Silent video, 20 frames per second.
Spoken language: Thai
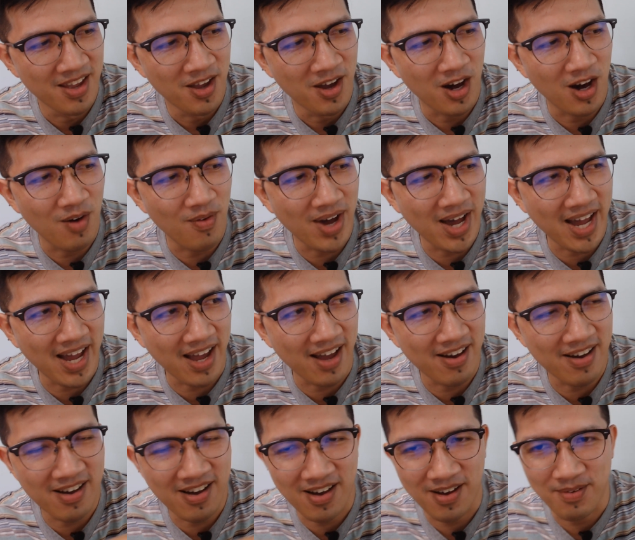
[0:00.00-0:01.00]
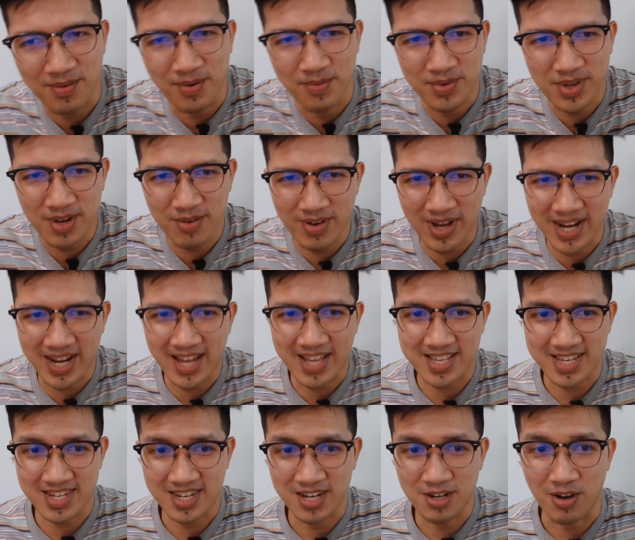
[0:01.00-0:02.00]
เพราะว่าก็ผมคิดว่าน่า
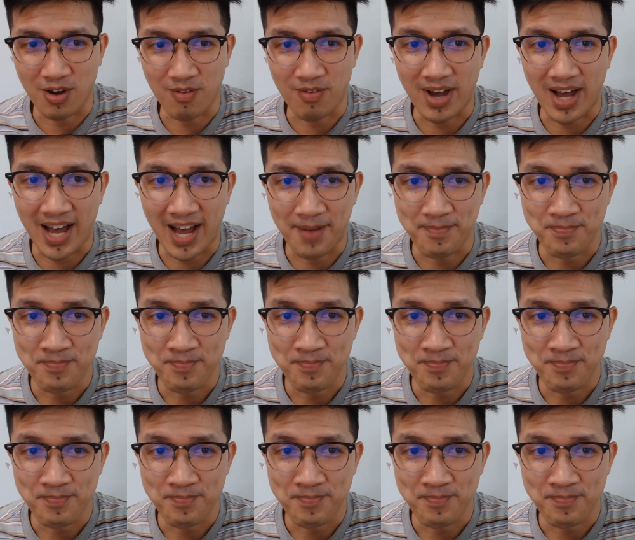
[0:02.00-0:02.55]
จะสะดวกกว่า